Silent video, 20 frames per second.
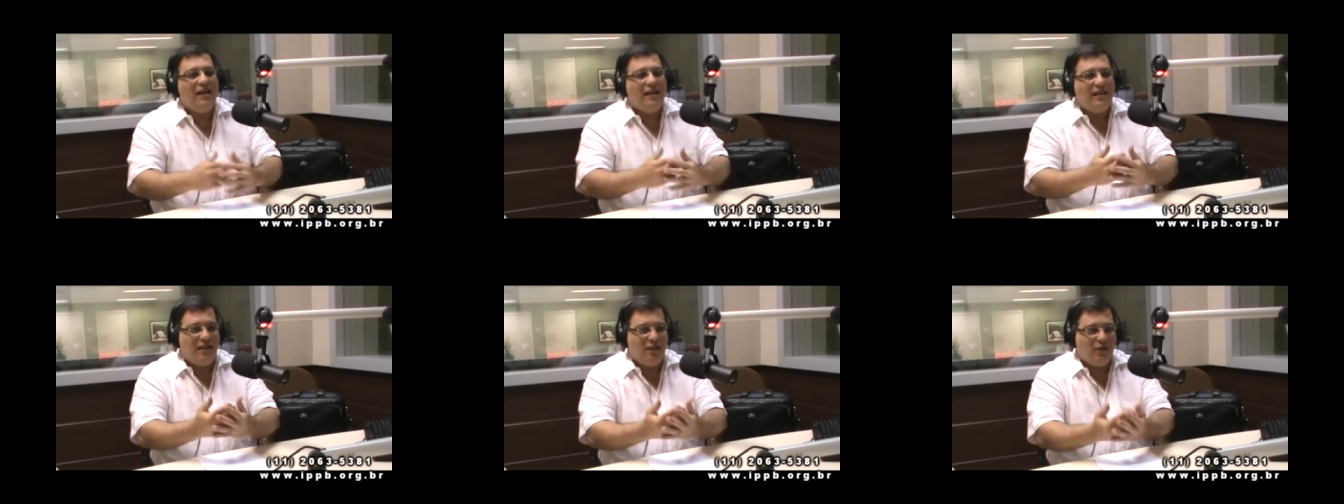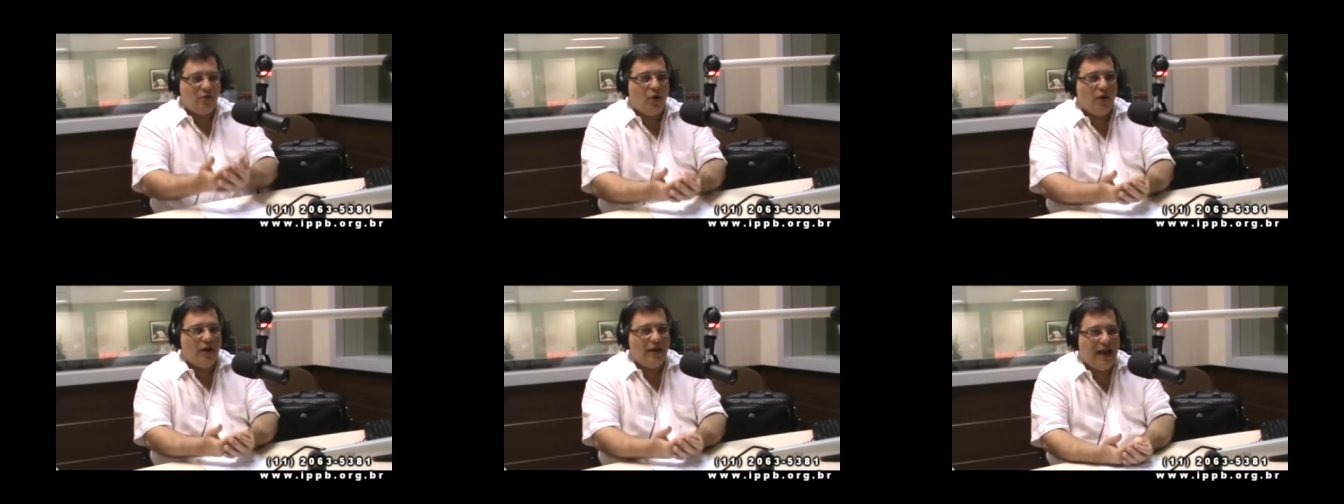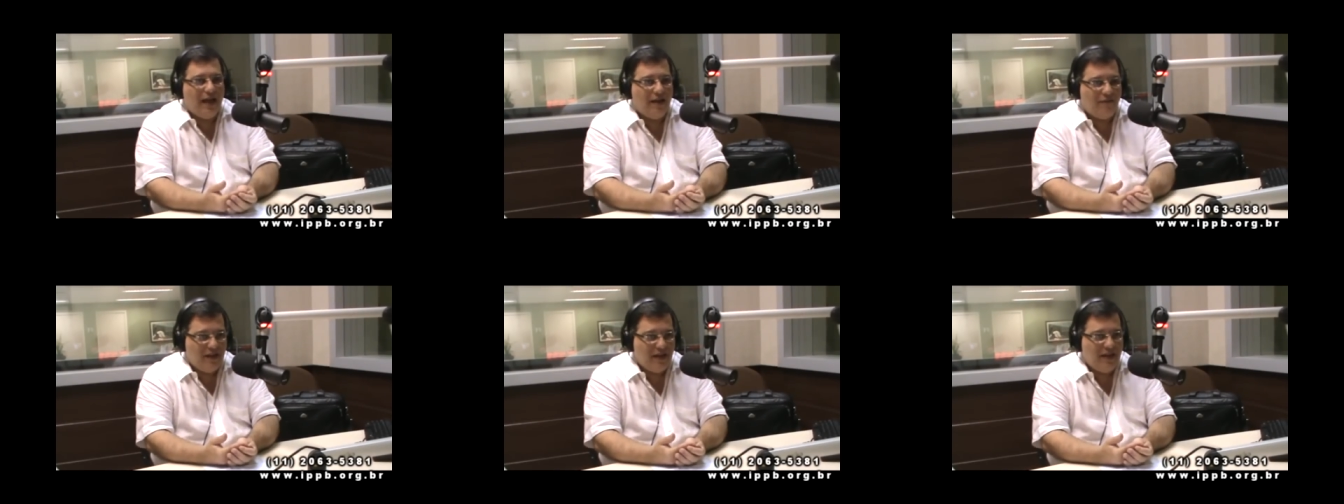se
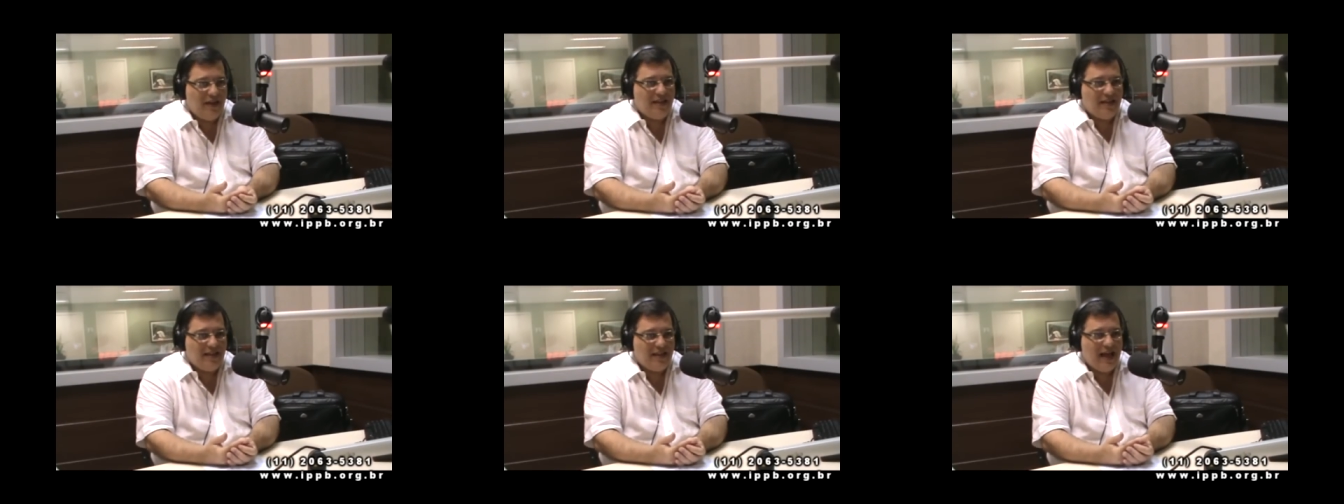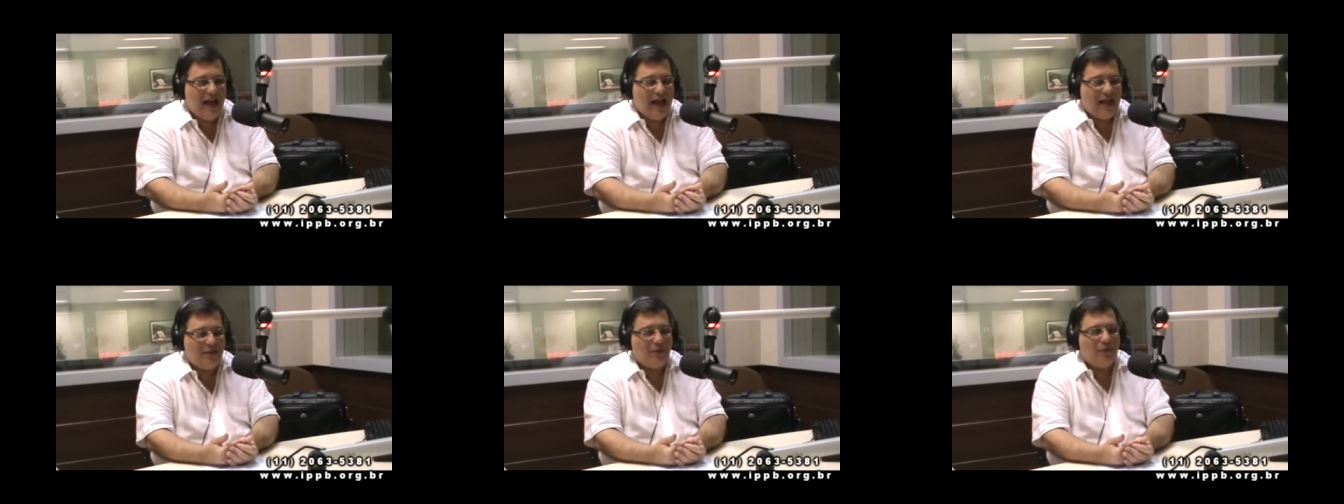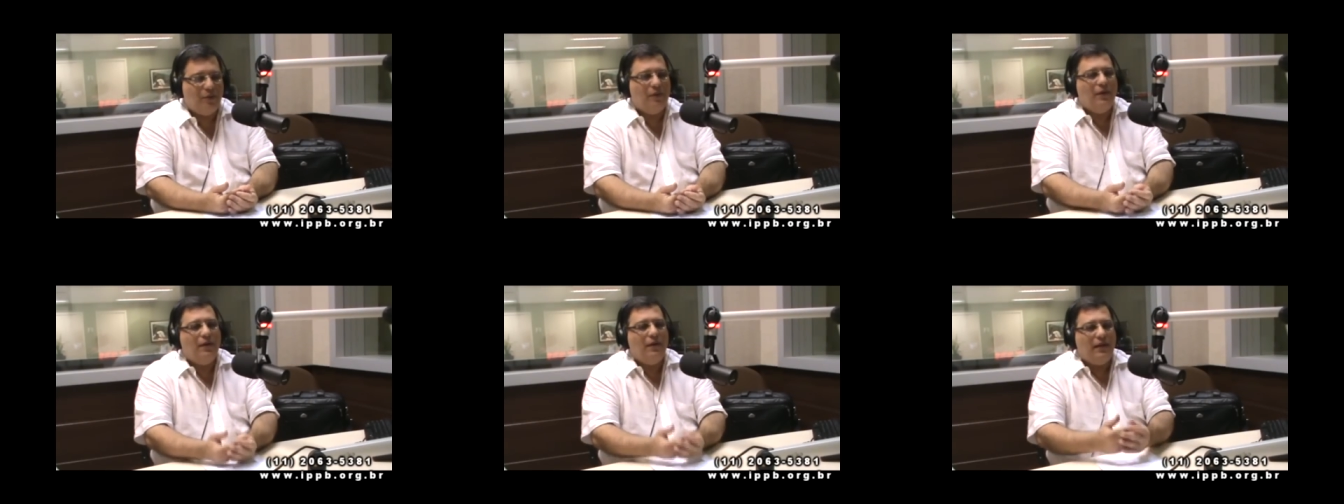tornava
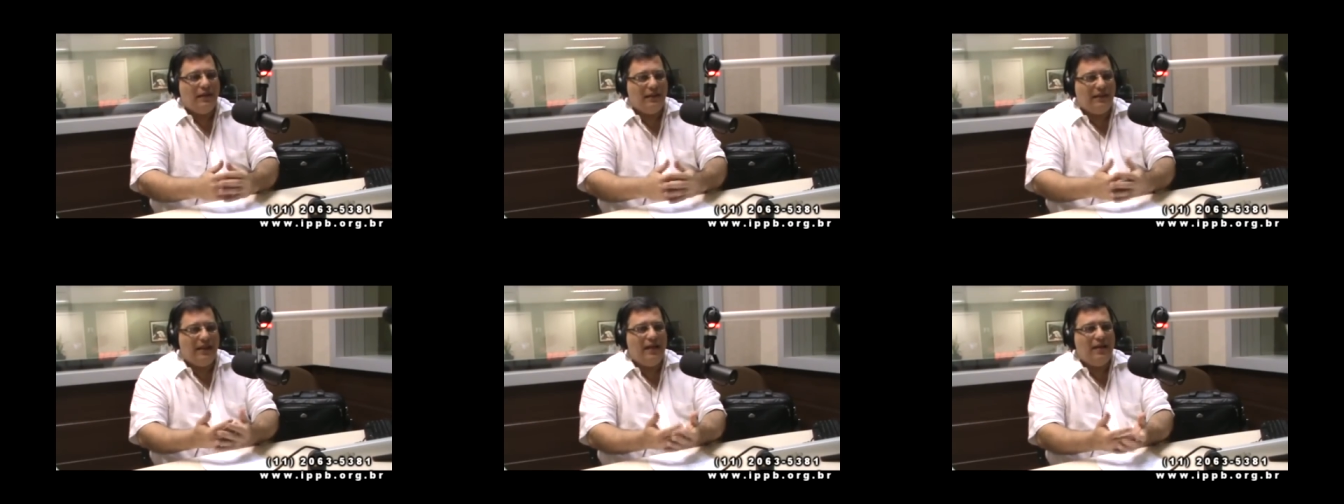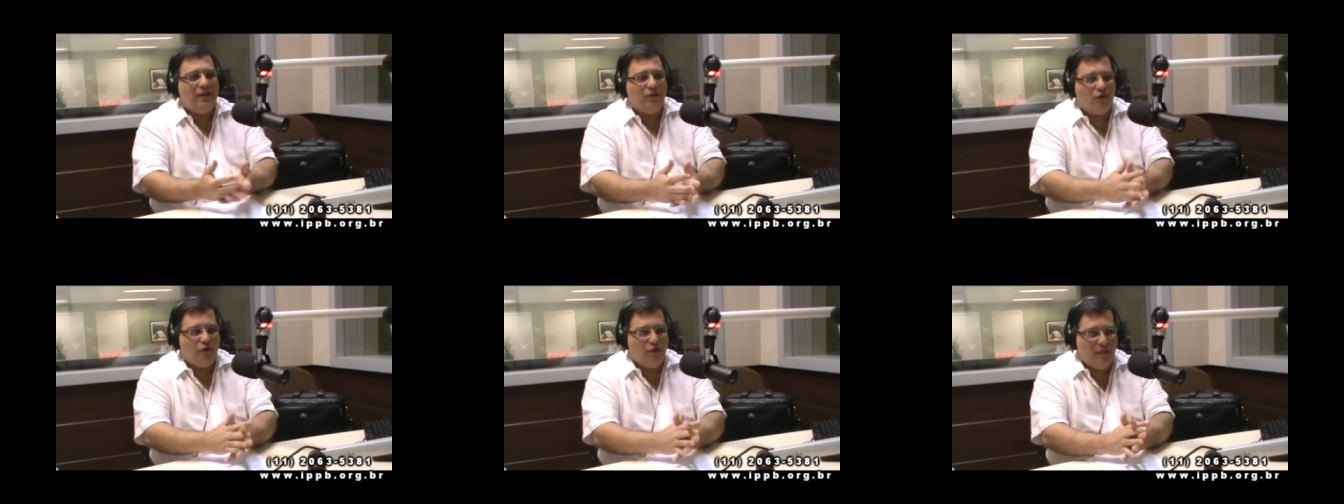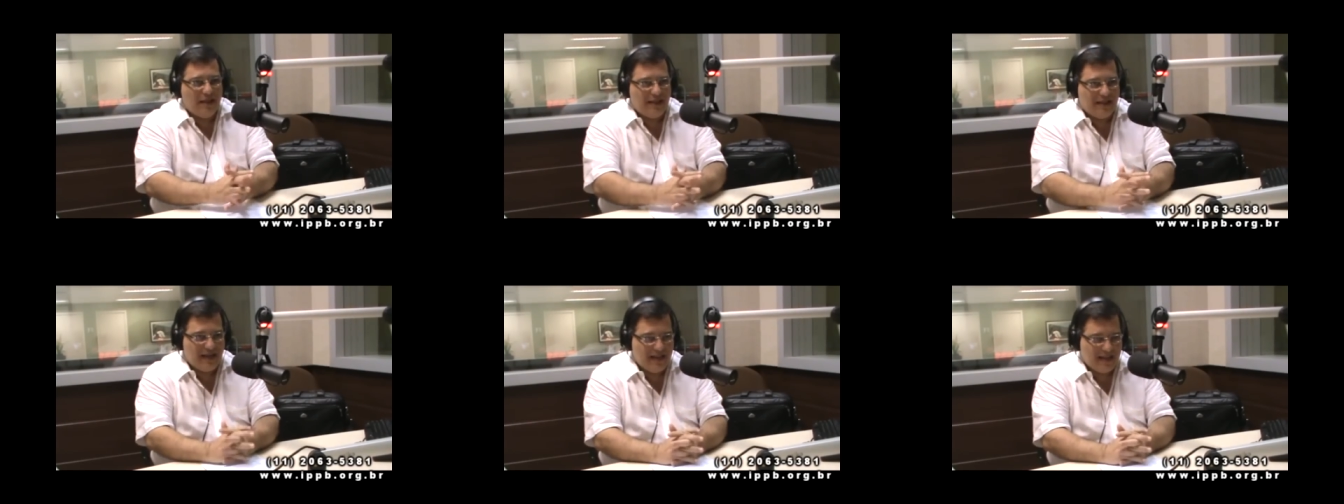iniciado dentro de
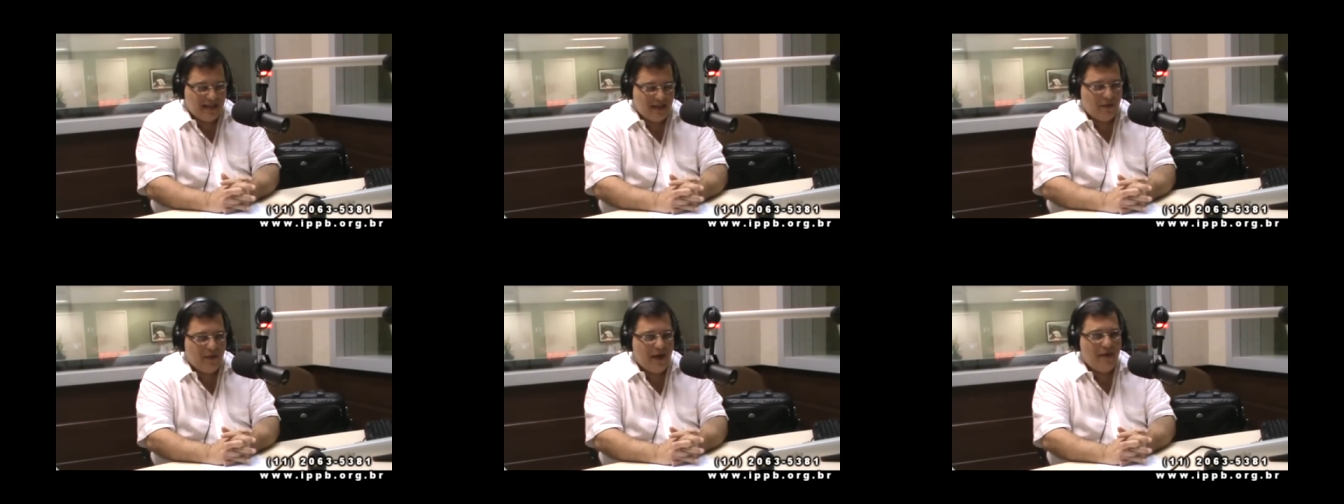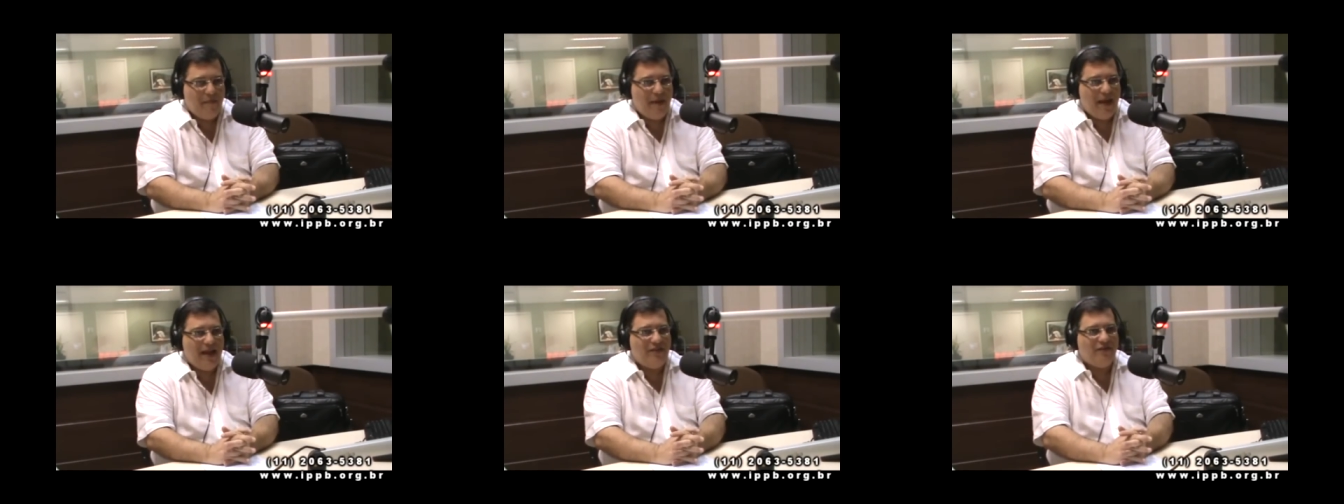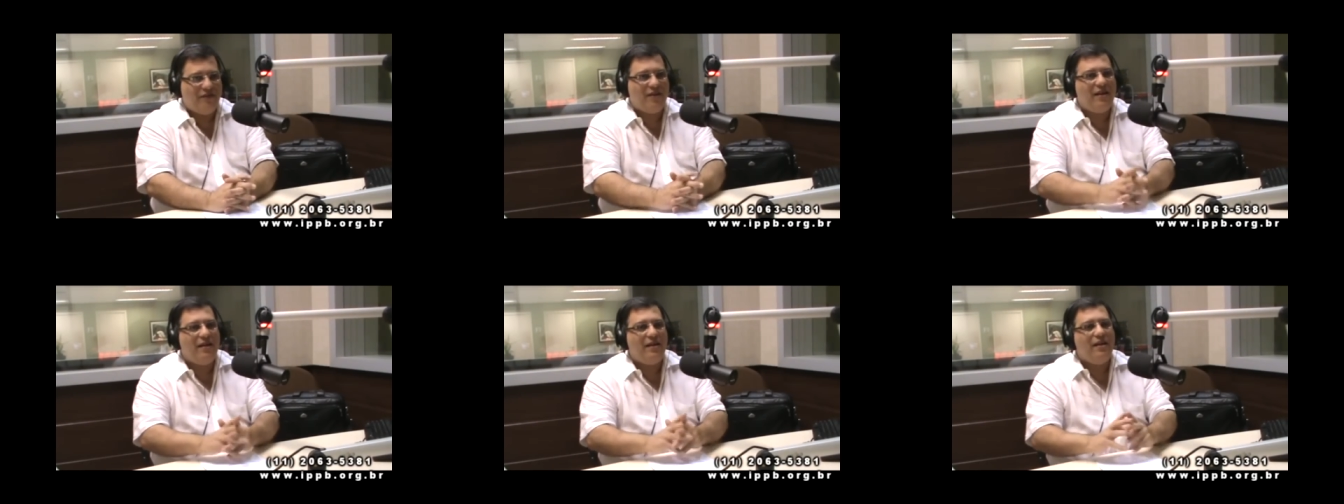uma tradição
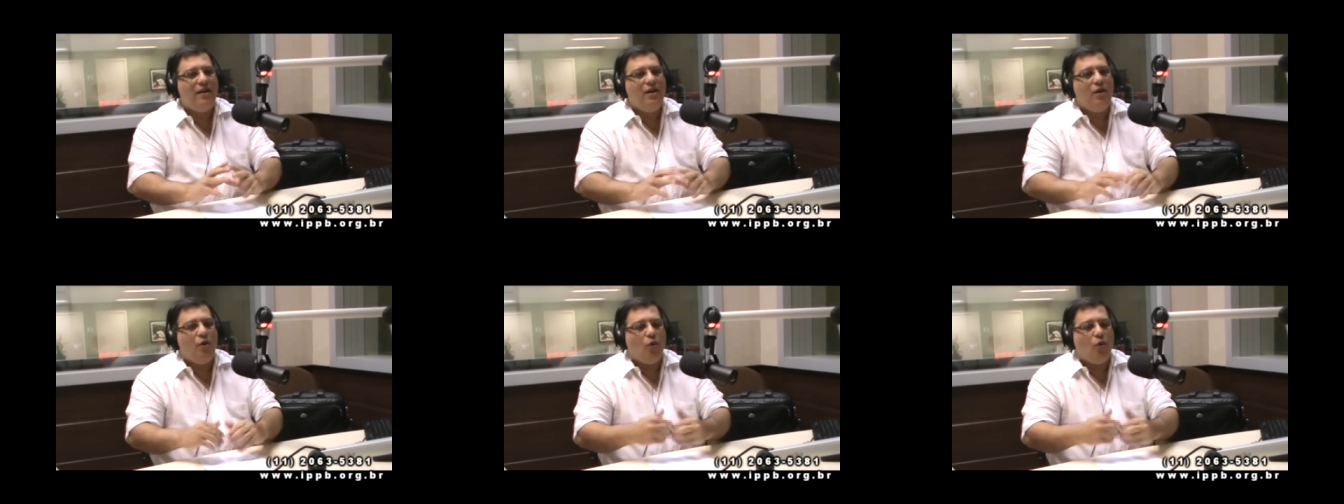hermética,